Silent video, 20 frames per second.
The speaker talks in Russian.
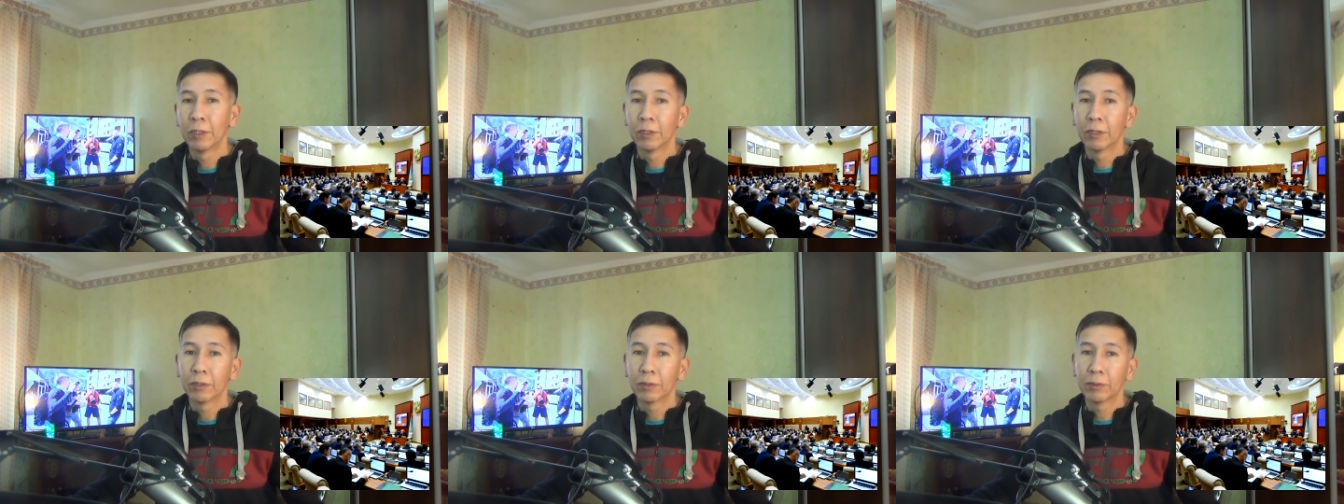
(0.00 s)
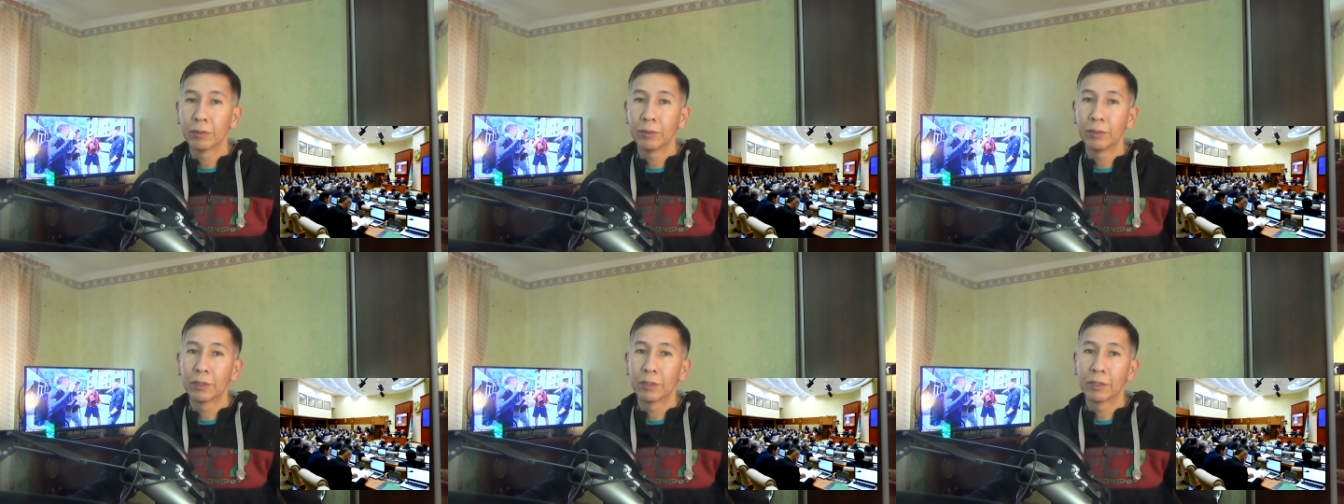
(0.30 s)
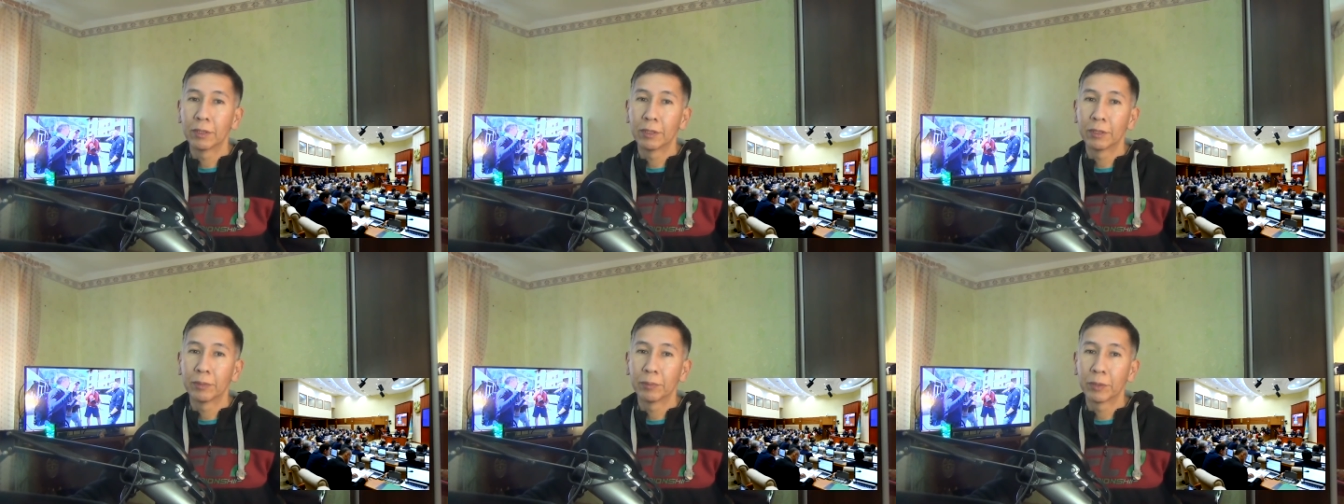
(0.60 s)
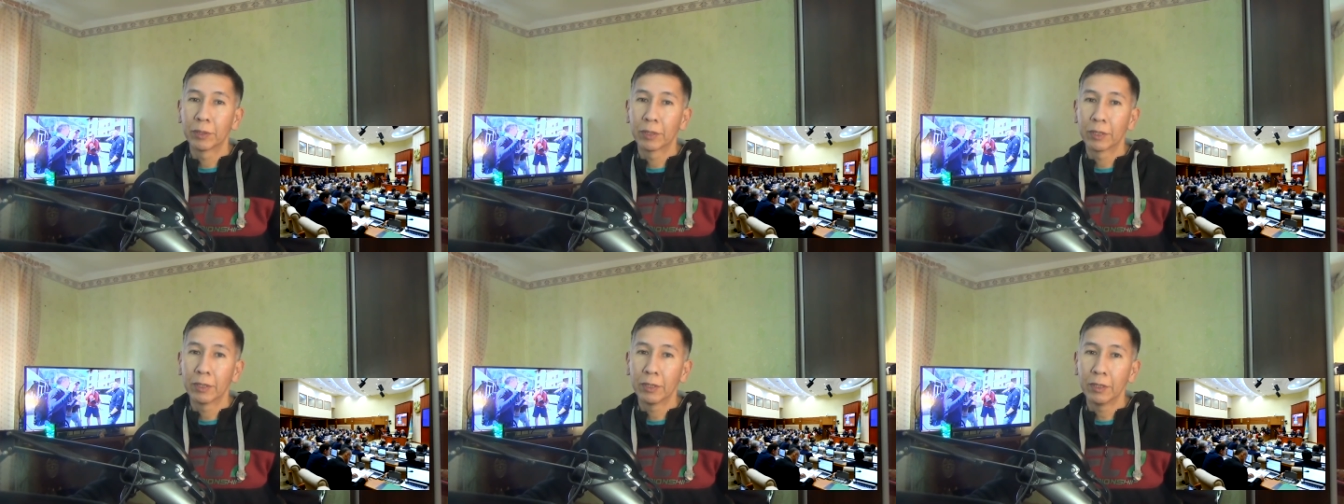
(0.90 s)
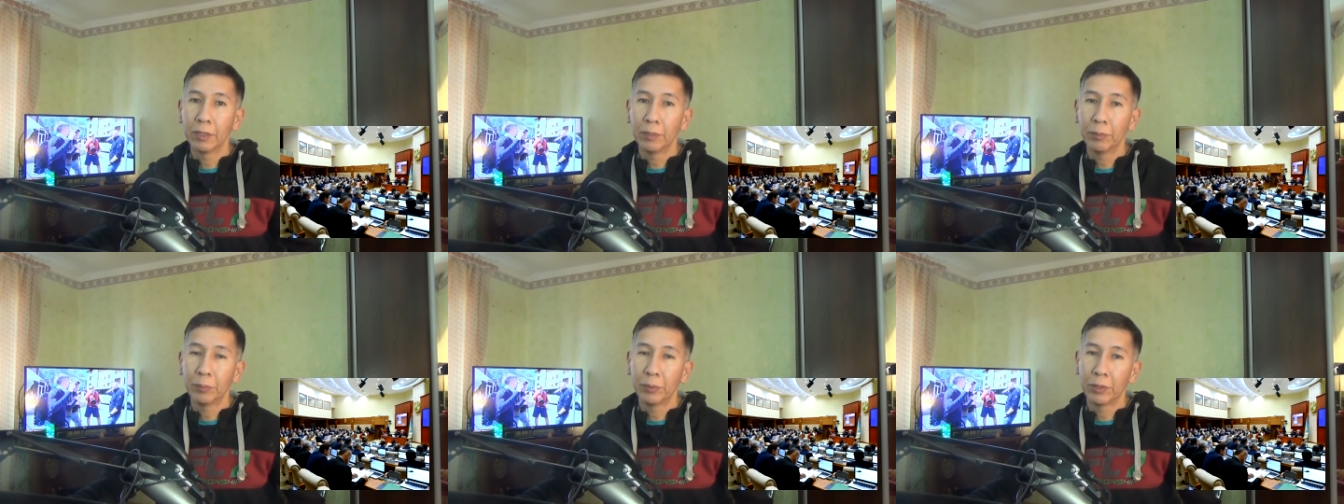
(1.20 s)
Ну и
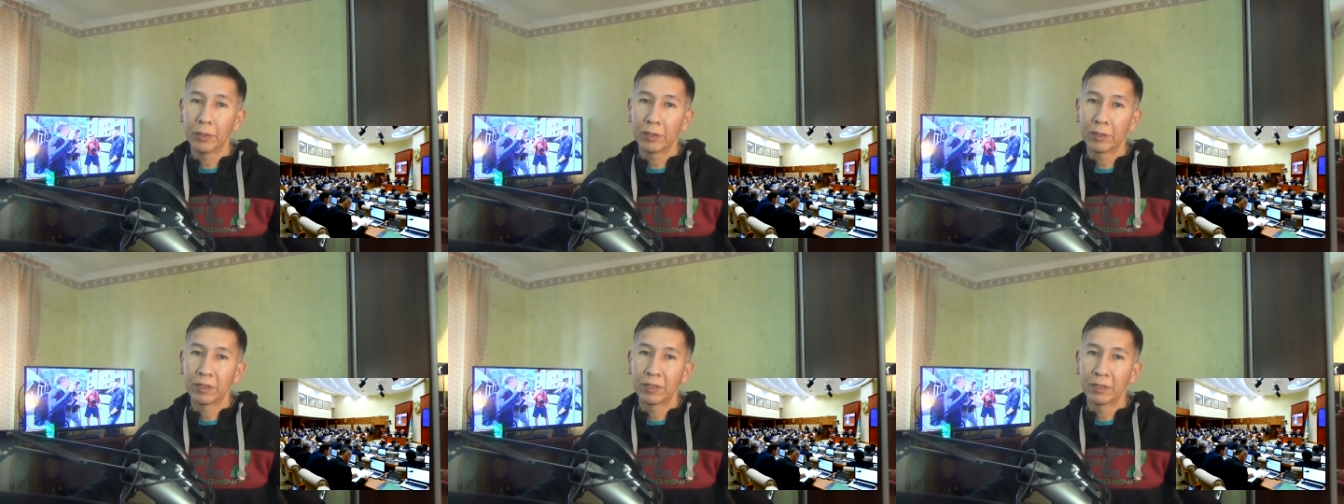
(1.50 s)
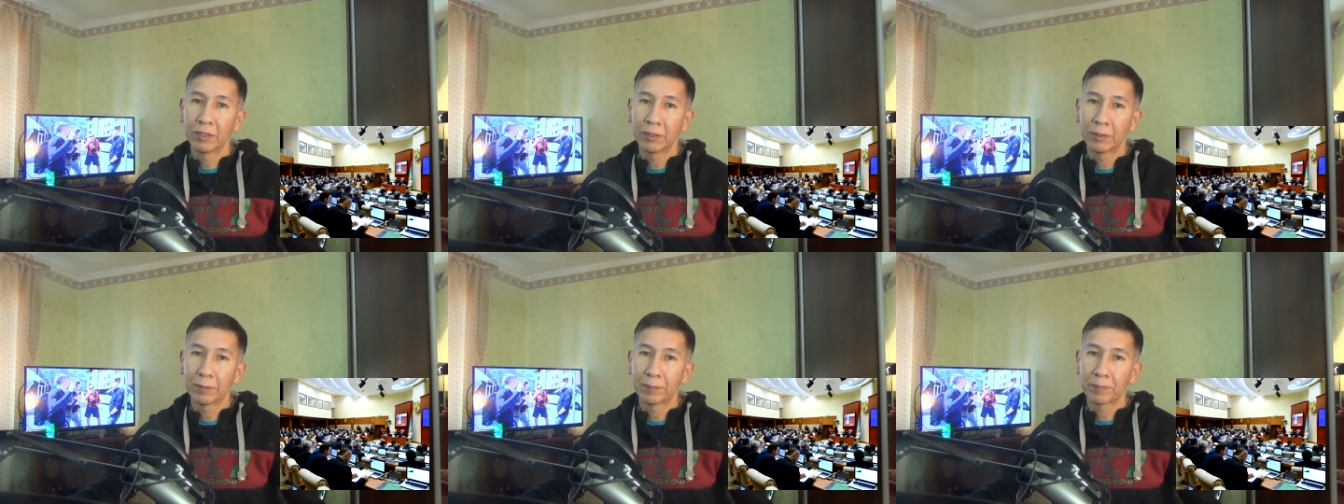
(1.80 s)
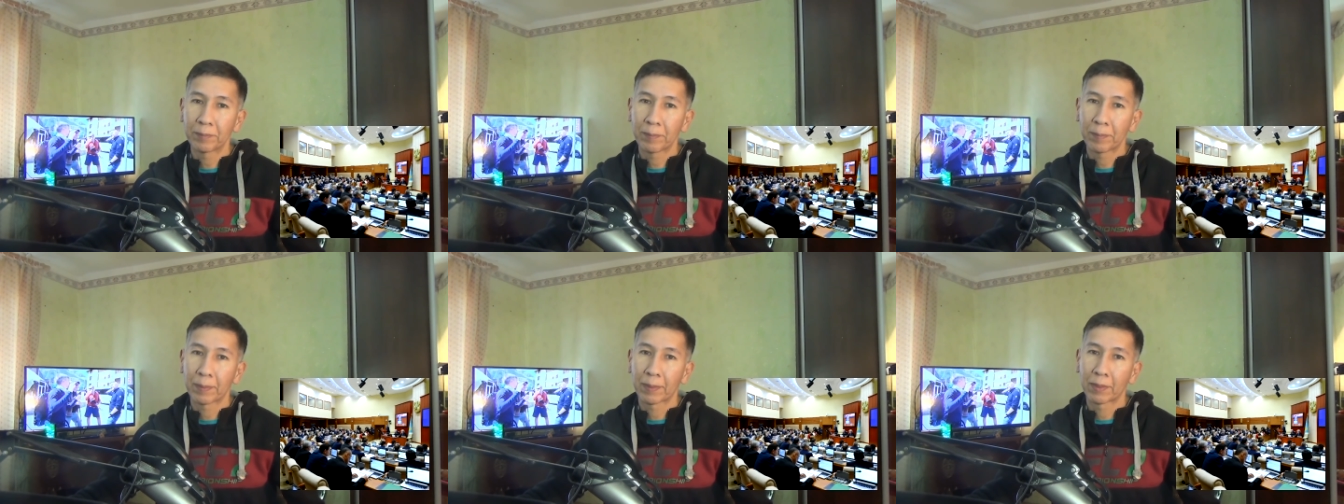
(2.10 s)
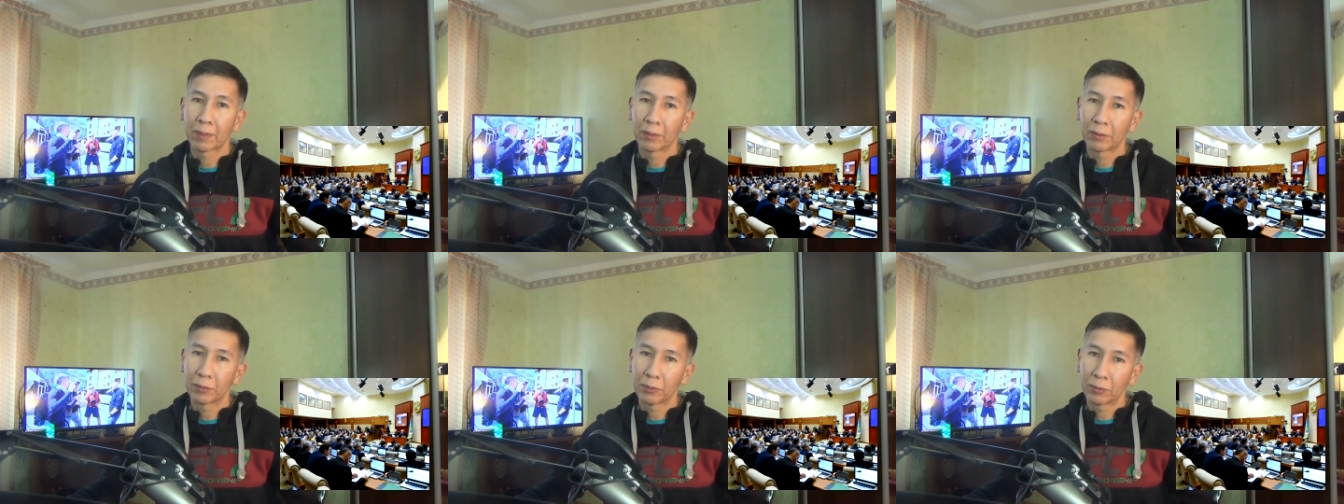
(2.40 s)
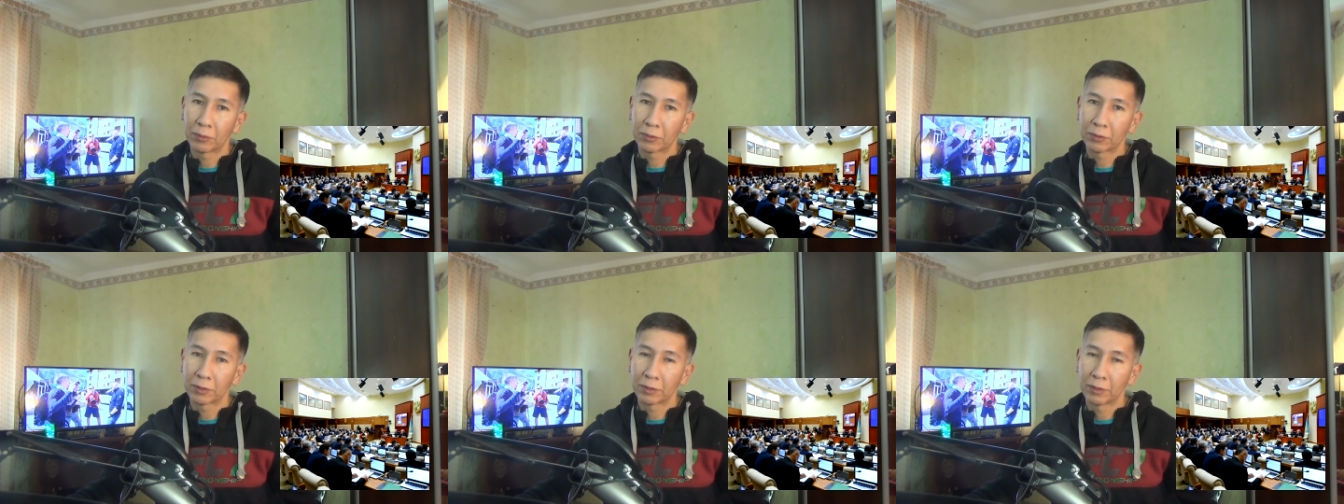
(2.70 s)
КНПК партия
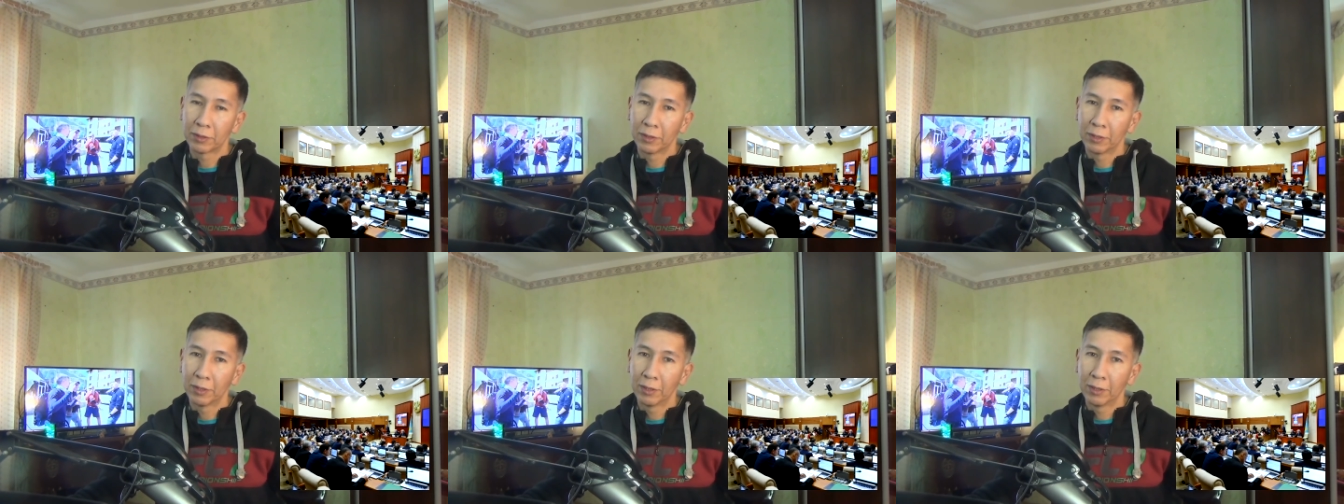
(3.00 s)
тоже